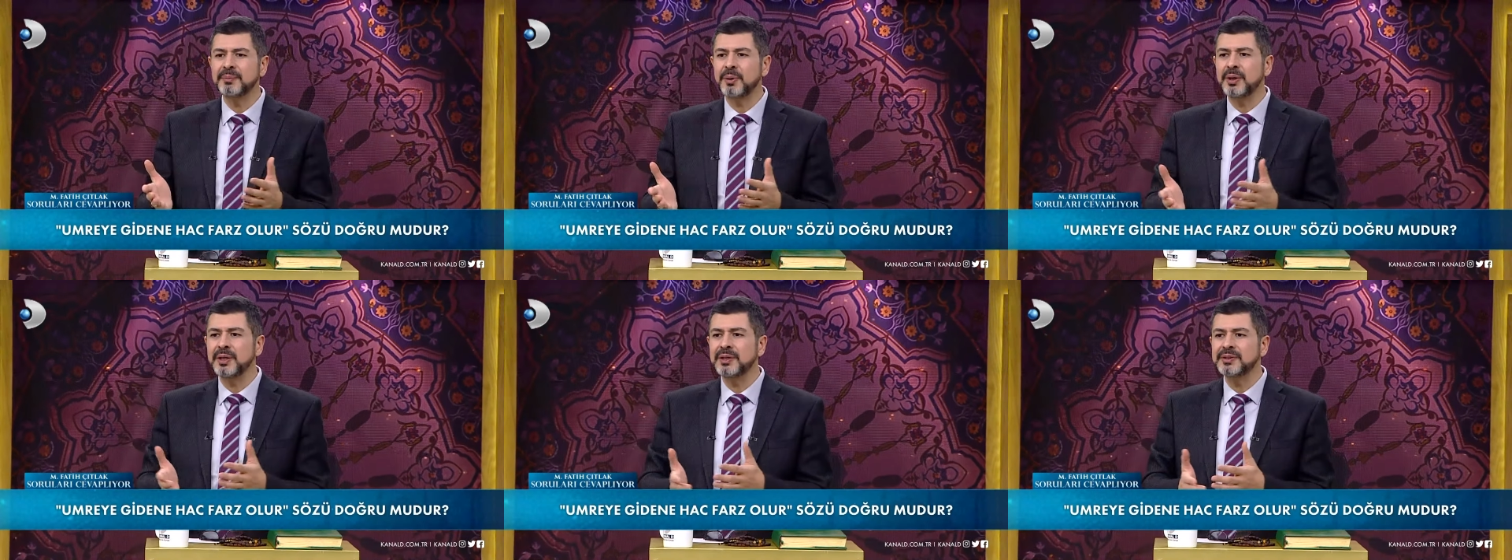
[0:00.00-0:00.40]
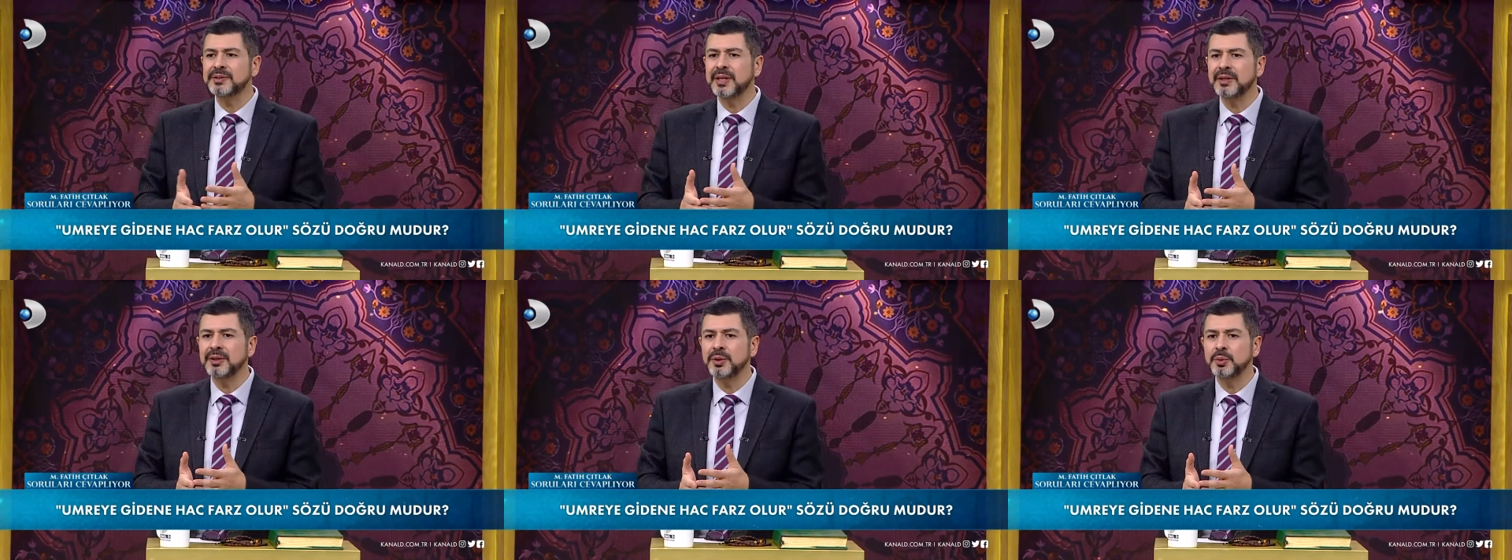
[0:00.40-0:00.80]
böyle
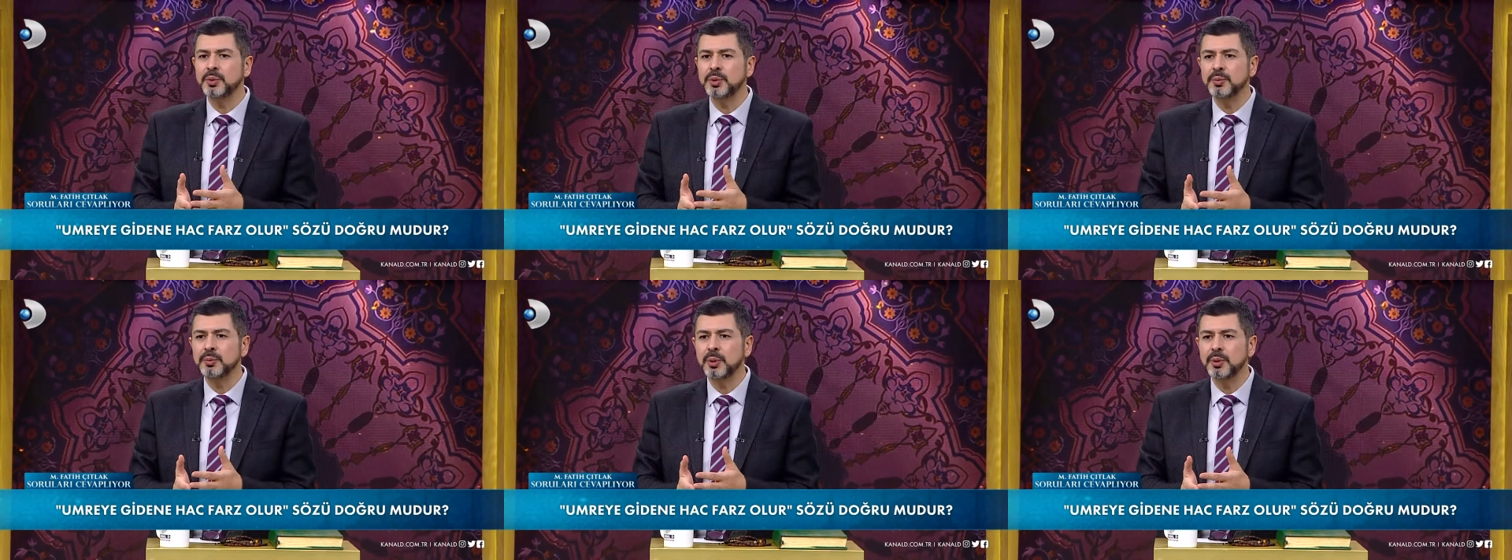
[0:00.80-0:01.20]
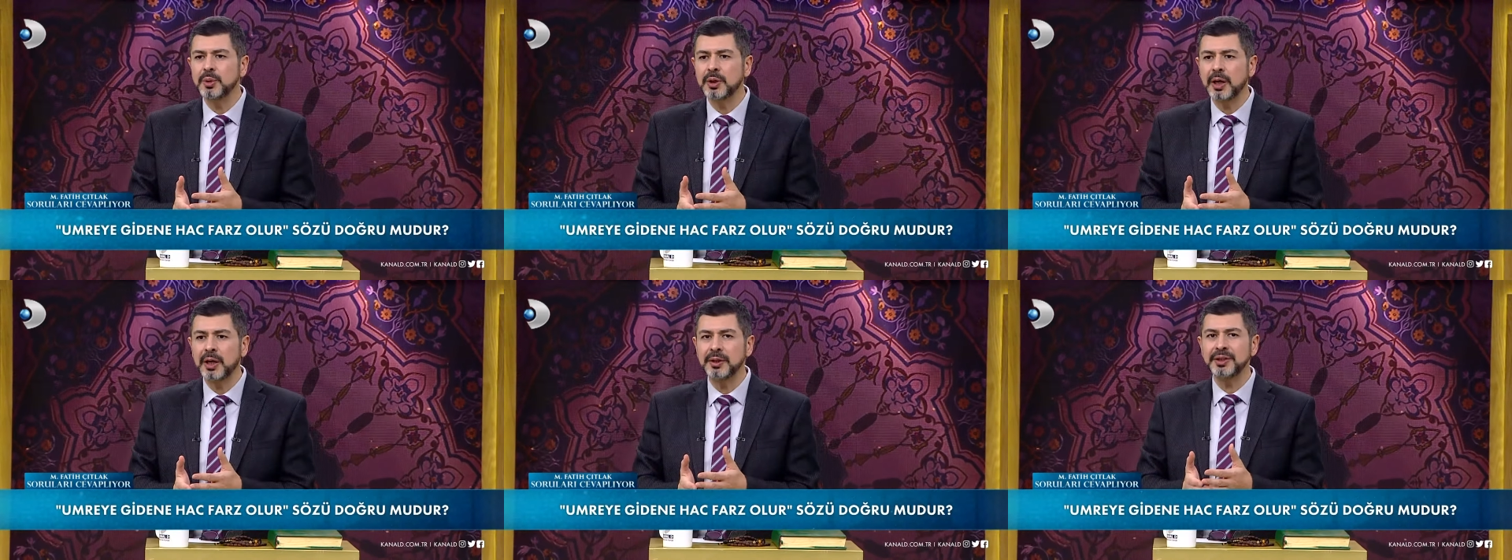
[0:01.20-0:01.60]
insanların durumu
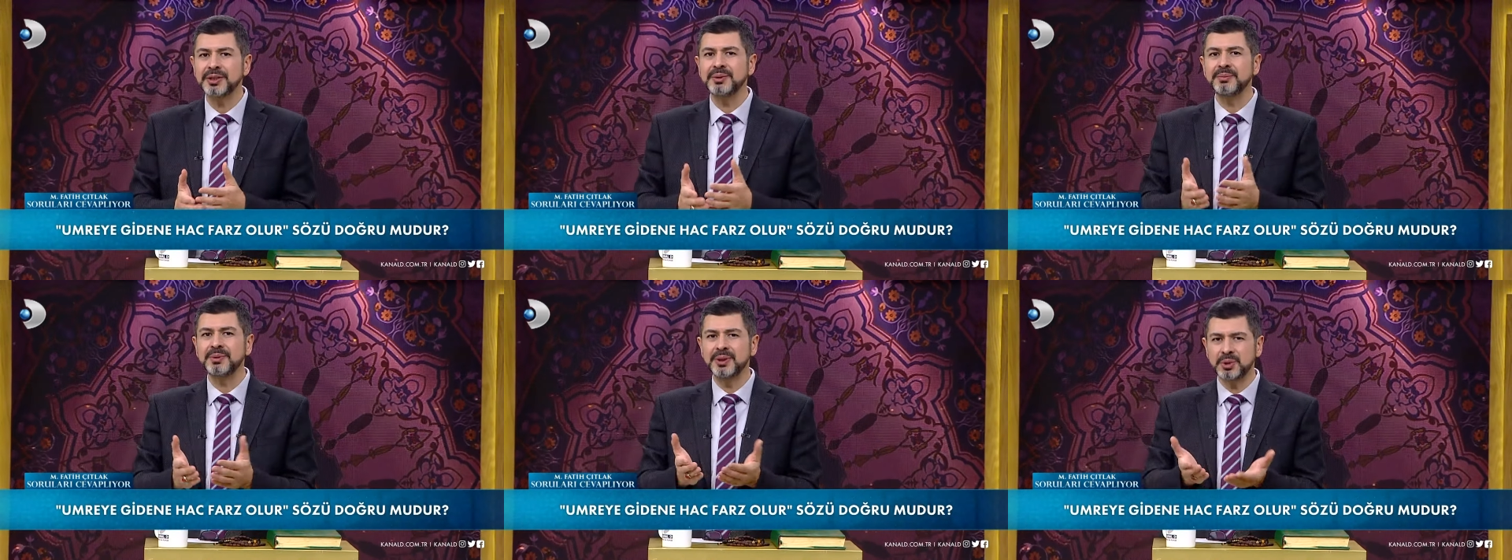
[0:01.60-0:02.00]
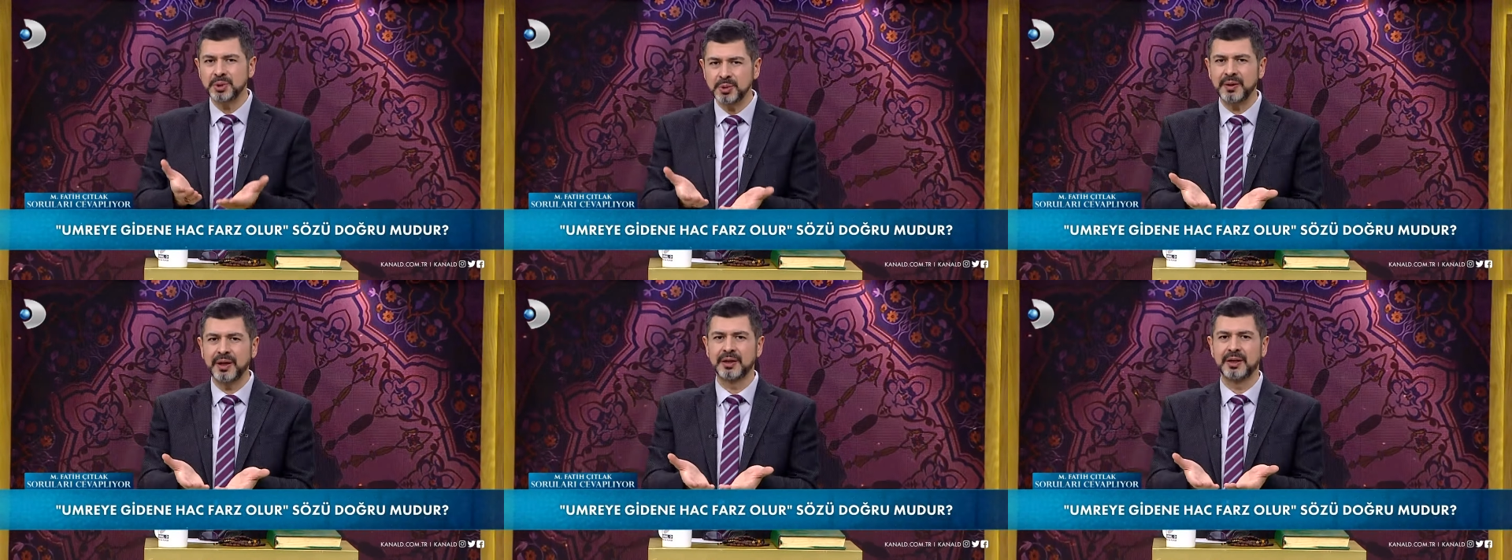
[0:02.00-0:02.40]
oluyor kardeşim bir de
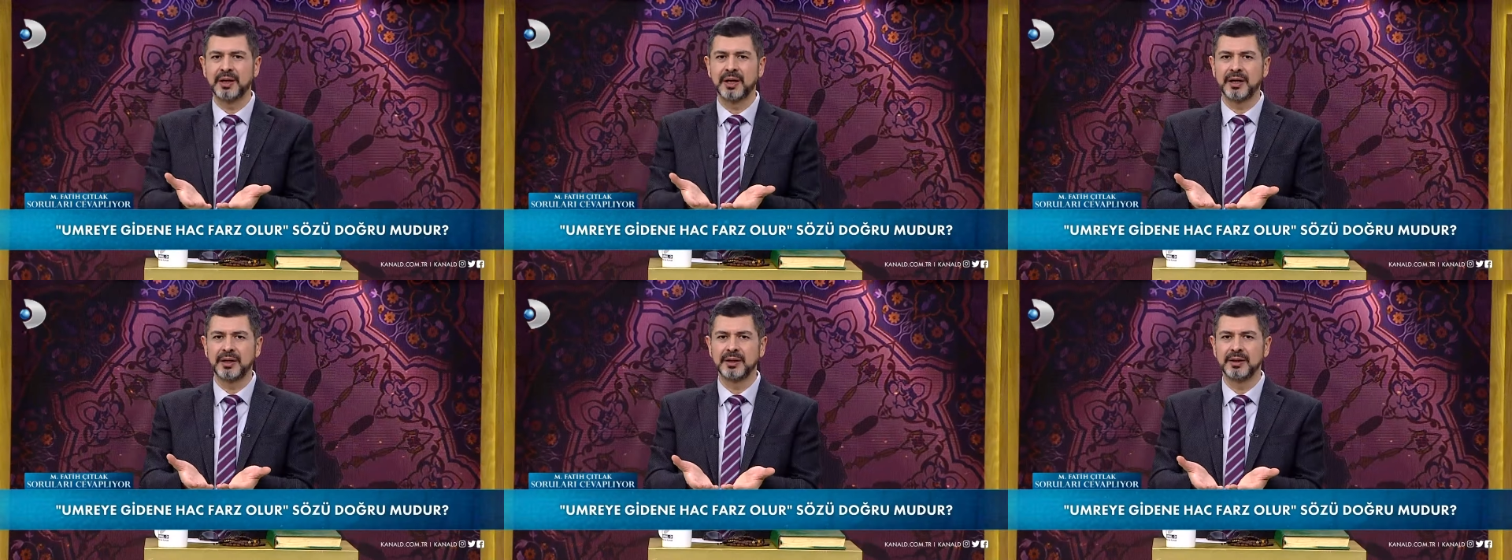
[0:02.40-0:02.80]
şu var yani